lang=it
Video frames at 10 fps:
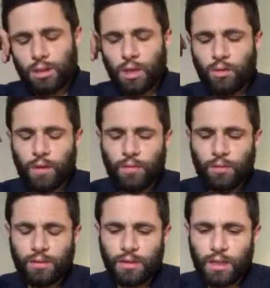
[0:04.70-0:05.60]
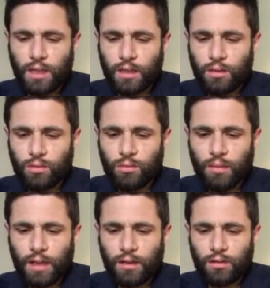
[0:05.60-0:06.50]
C'è una poesia di
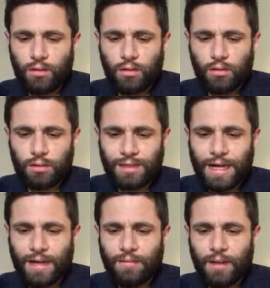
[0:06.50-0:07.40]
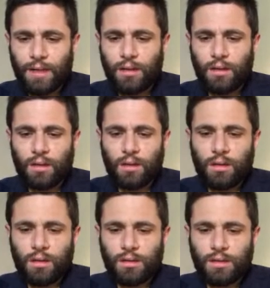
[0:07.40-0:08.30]
Umberto Saba
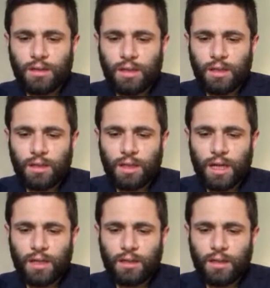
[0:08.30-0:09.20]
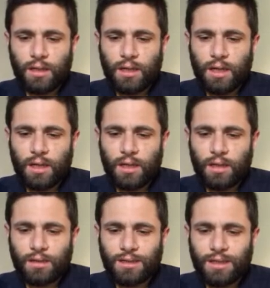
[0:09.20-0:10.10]
inserita
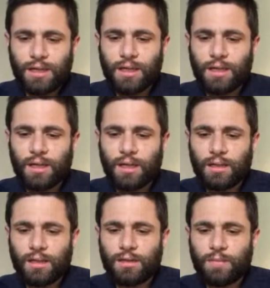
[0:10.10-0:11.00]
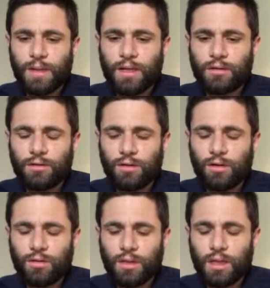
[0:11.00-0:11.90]
nella serena
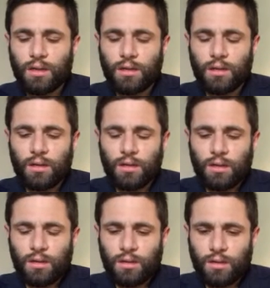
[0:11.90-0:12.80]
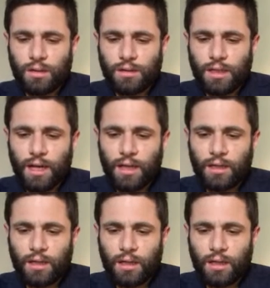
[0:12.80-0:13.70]
disperazione,
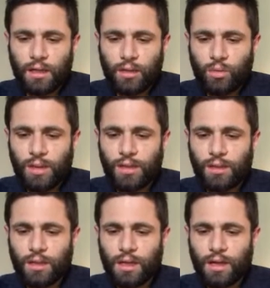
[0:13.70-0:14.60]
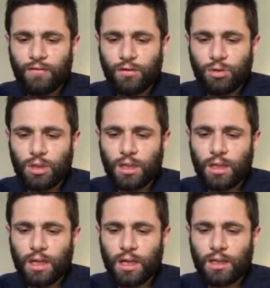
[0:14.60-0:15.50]
risalente quindi alla
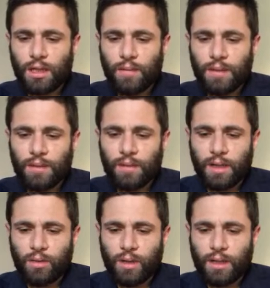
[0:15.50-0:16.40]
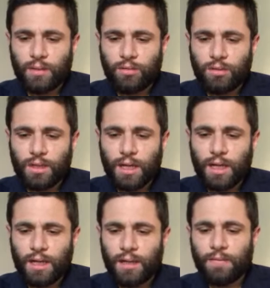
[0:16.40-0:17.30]
vigilia della prima guerra
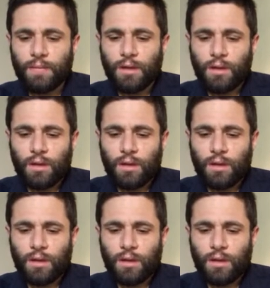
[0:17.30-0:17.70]
mondiale,